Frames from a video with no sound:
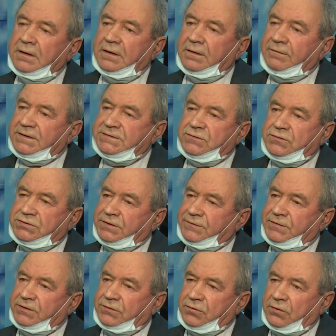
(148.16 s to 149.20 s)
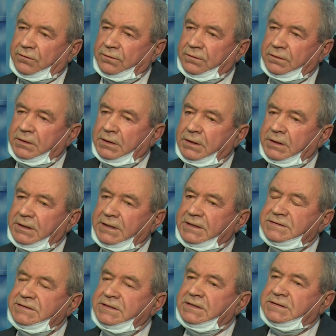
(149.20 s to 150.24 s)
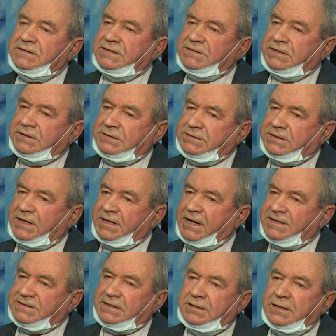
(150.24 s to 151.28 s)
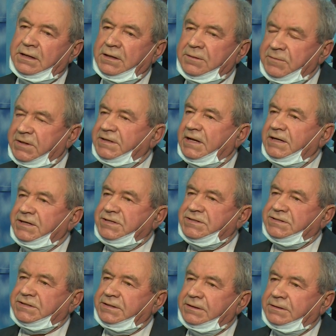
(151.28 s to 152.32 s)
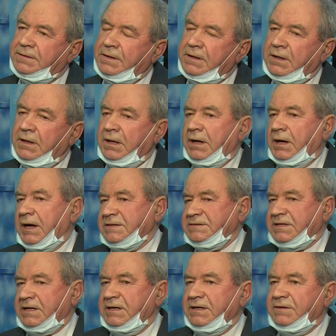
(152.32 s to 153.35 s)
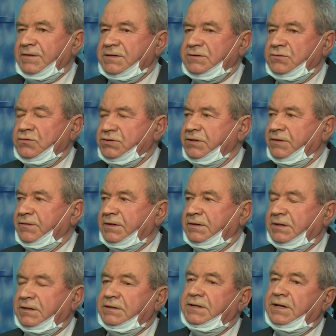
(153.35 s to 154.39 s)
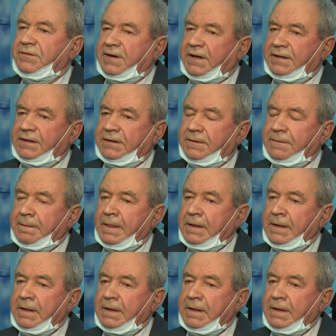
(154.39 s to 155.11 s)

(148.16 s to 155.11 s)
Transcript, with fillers: воздушных винтов. Из них, значит, 13 металлических, остальные воздушные винты деревянные.